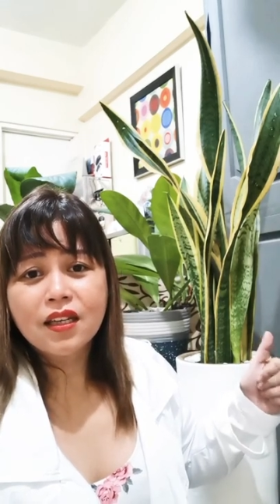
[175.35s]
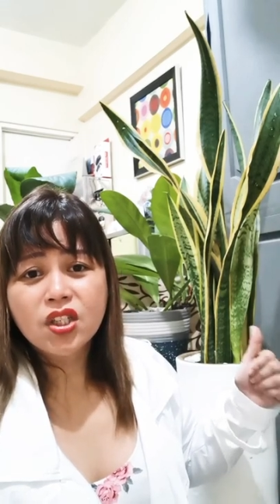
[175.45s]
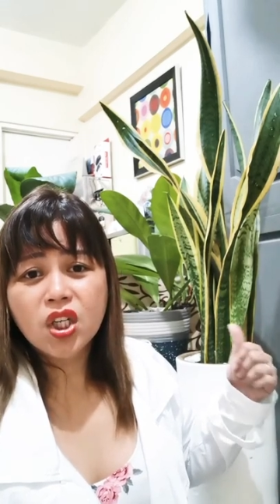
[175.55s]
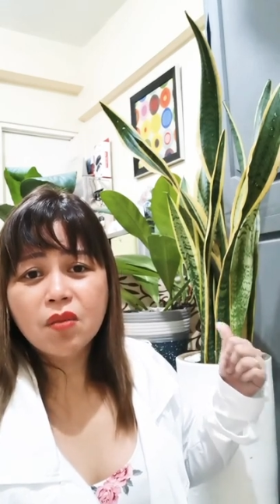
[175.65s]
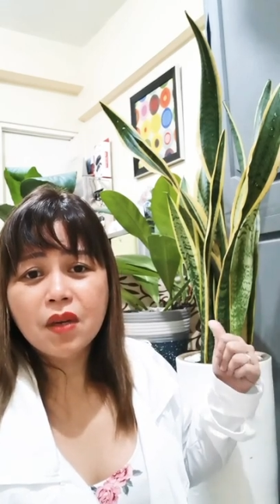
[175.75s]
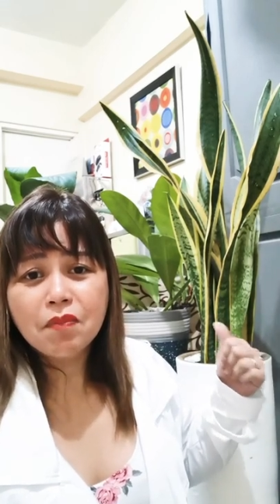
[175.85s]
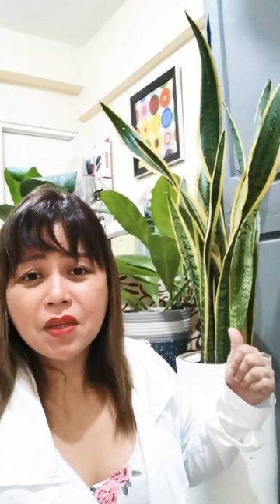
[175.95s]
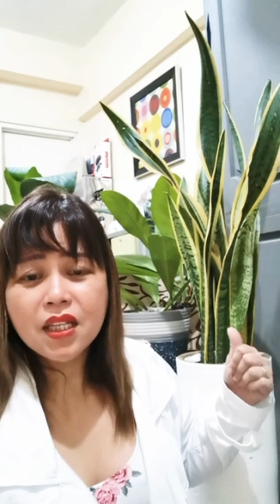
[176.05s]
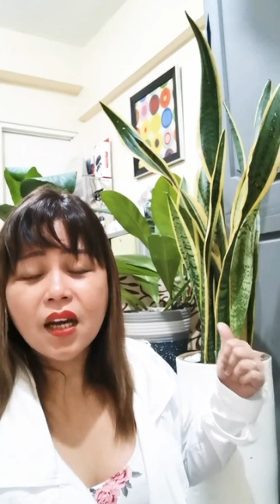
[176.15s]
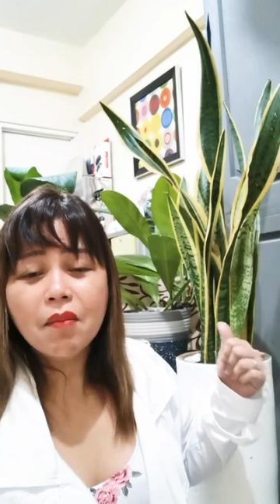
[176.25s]
Siya yung may
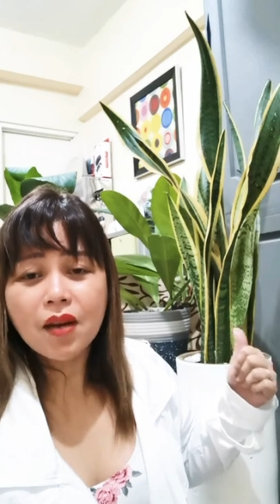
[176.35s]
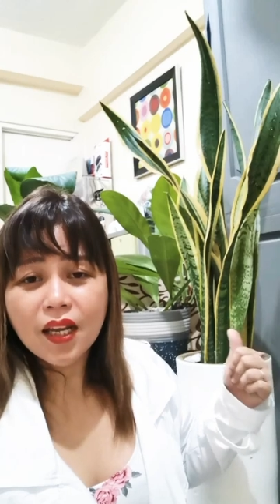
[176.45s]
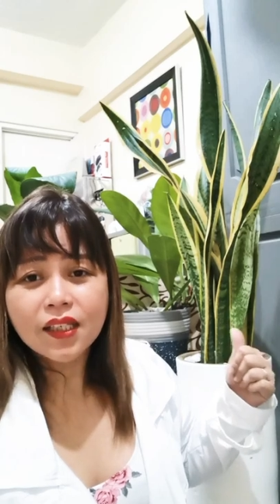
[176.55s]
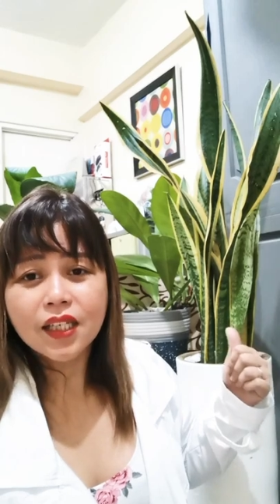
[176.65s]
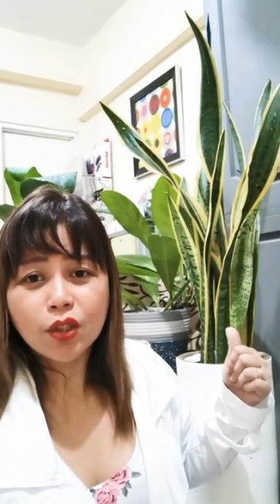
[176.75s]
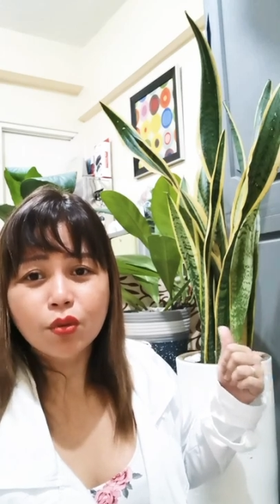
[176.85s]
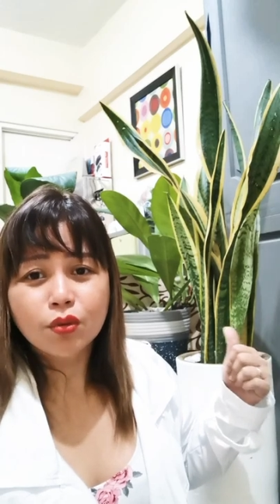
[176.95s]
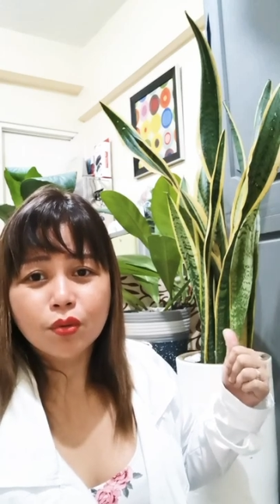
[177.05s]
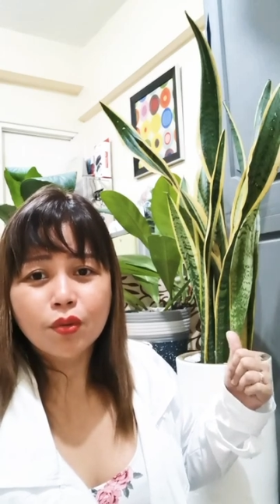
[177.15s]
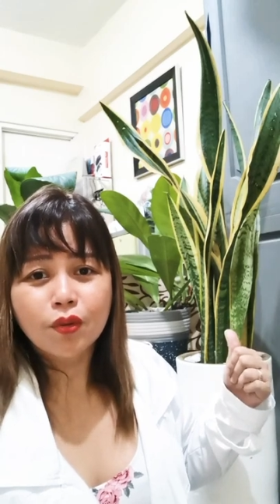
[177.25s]
pinakamalaking na
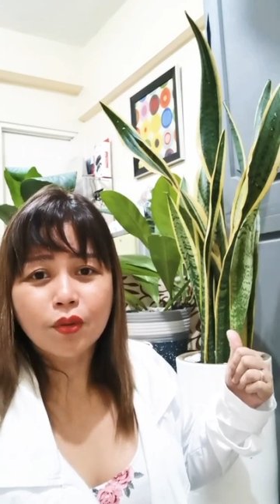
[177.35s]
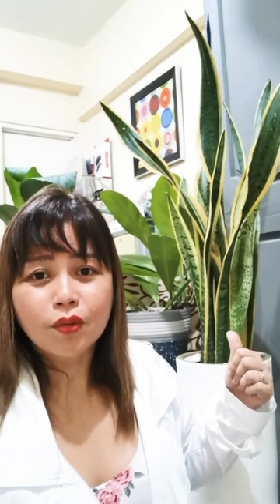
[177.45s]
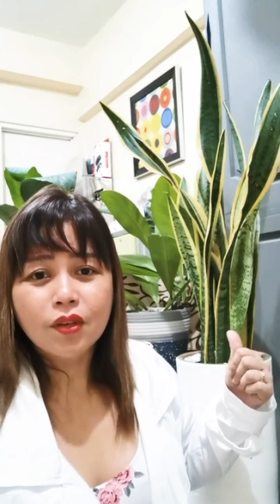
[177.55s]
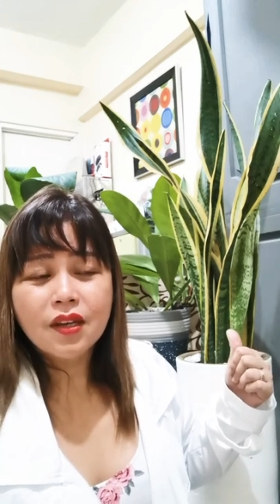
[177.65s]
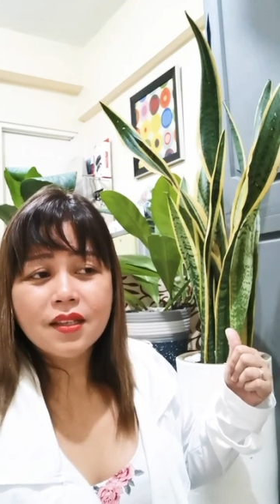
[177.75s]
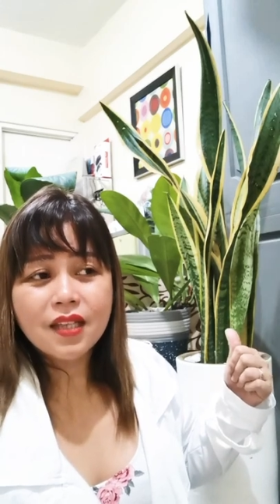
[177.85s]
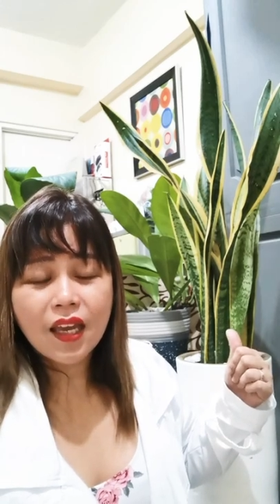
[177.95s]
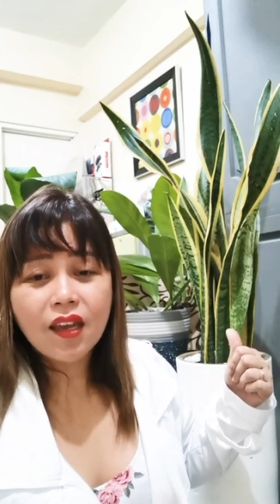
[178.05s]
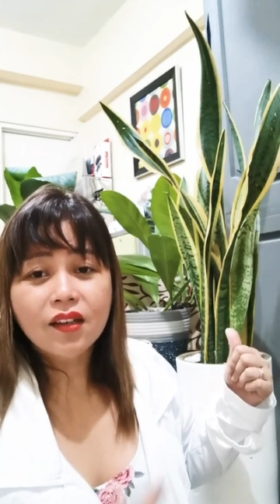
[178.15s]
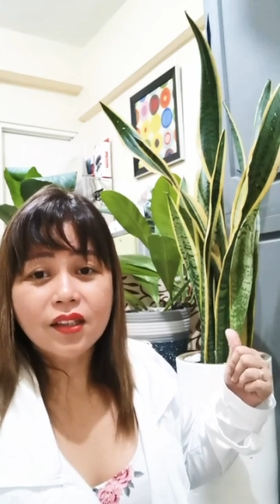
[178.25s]
itutulong sa
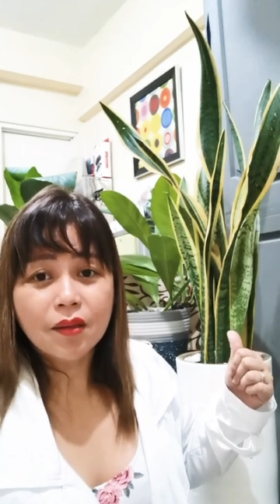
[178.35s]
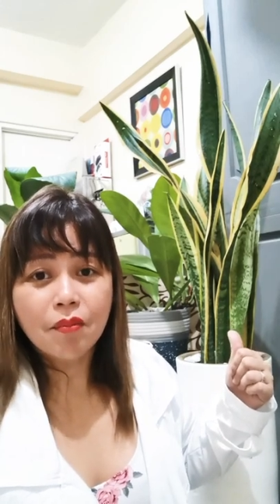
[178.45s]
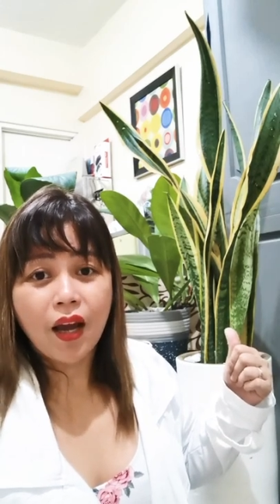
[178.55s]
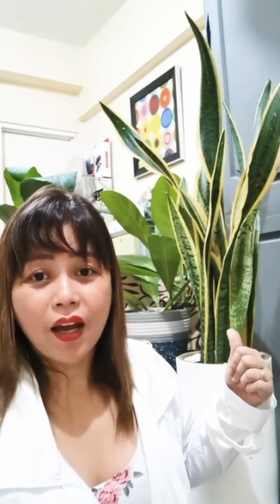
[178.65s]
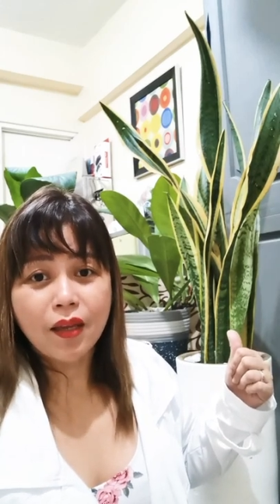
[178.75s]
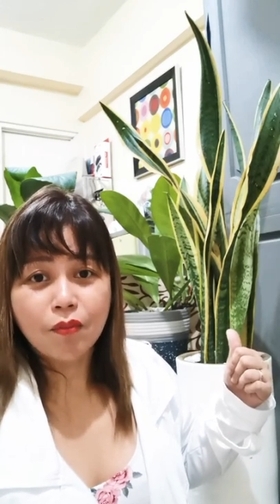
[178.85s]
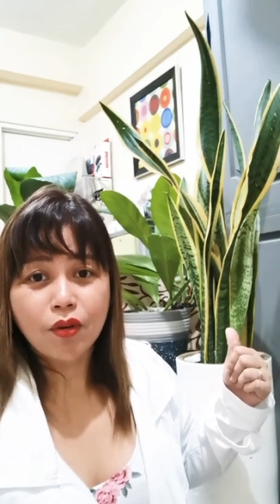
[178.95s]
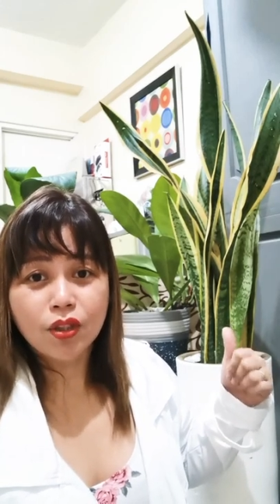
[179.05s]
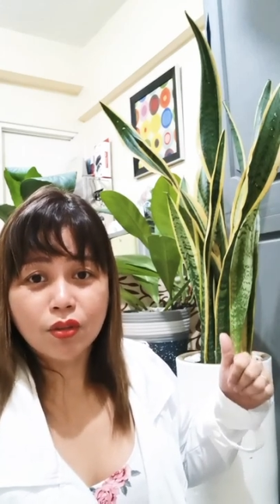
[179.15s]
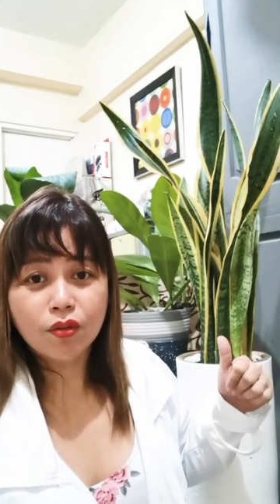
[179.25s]
air ng bahay
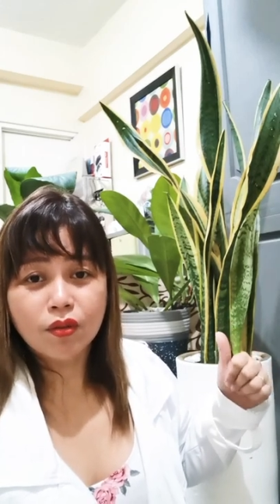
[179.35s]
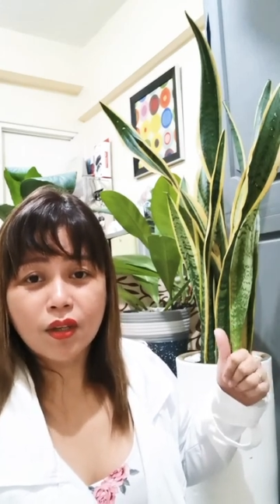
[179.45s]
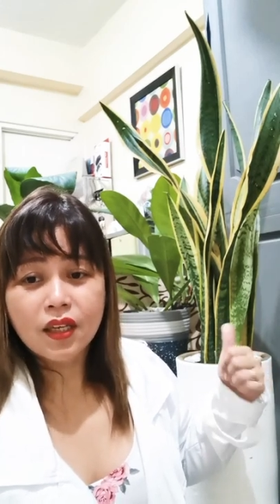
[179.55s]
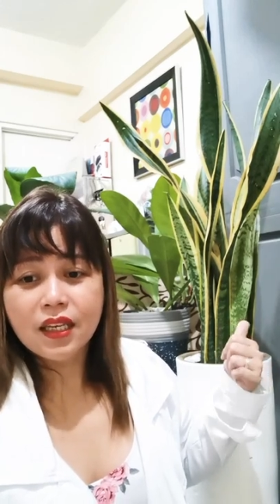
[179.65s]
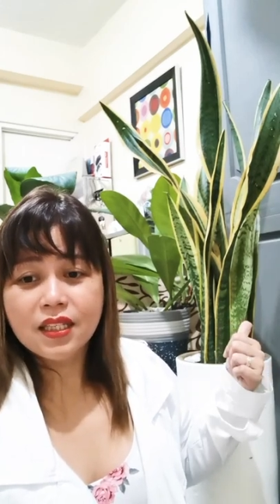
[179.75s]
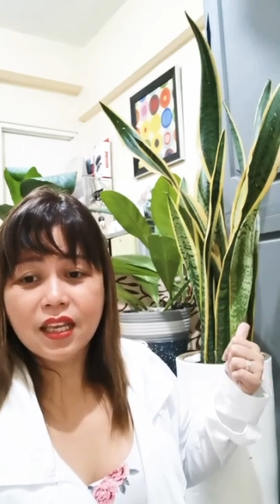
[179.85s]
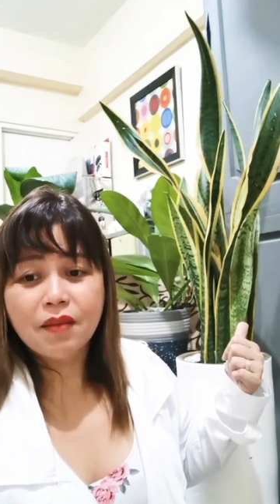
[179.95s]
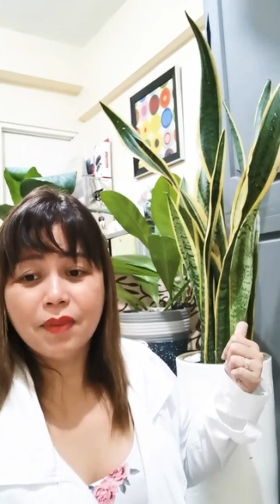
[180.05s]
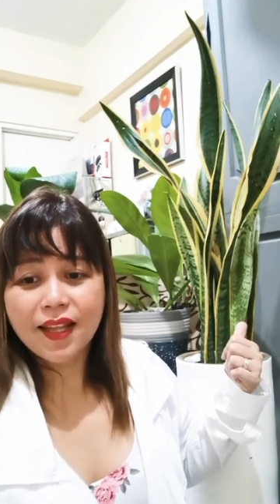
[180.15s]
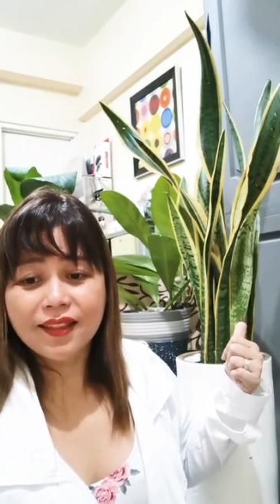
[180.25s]
mo, itong
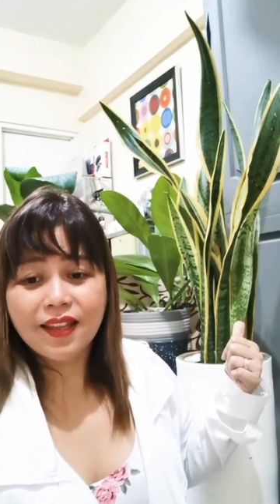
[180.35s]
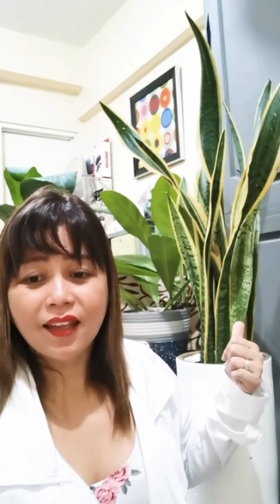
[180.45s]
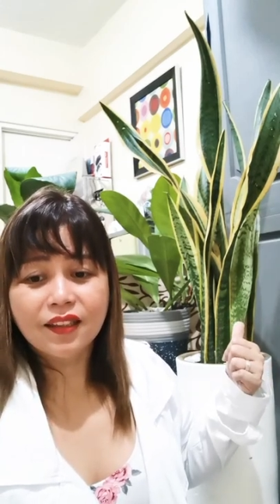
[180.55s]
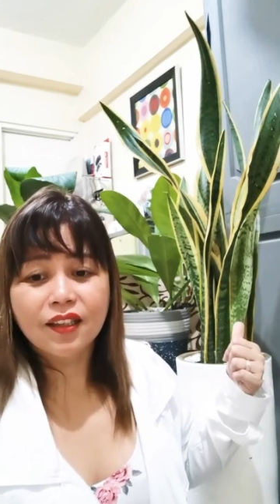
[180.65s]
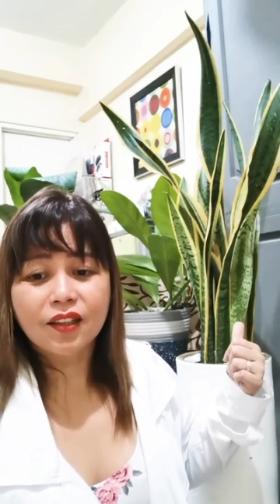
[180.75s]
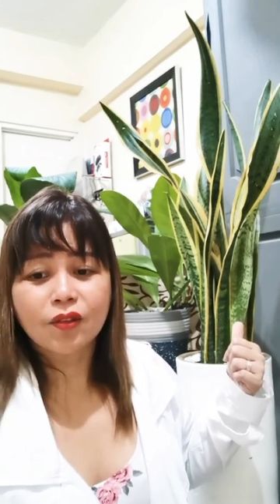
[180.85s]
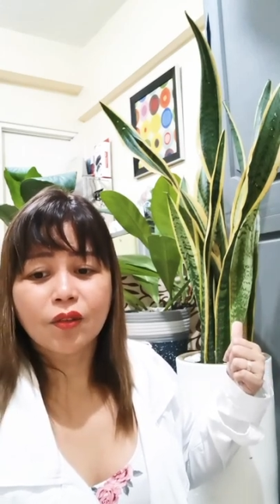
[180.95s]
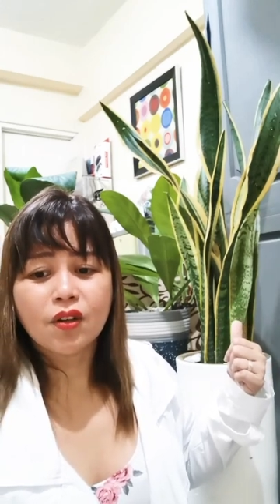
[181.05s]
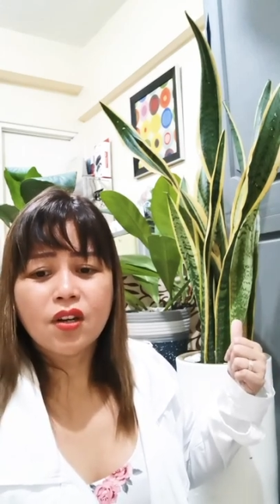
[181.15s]
snake plant natin na to.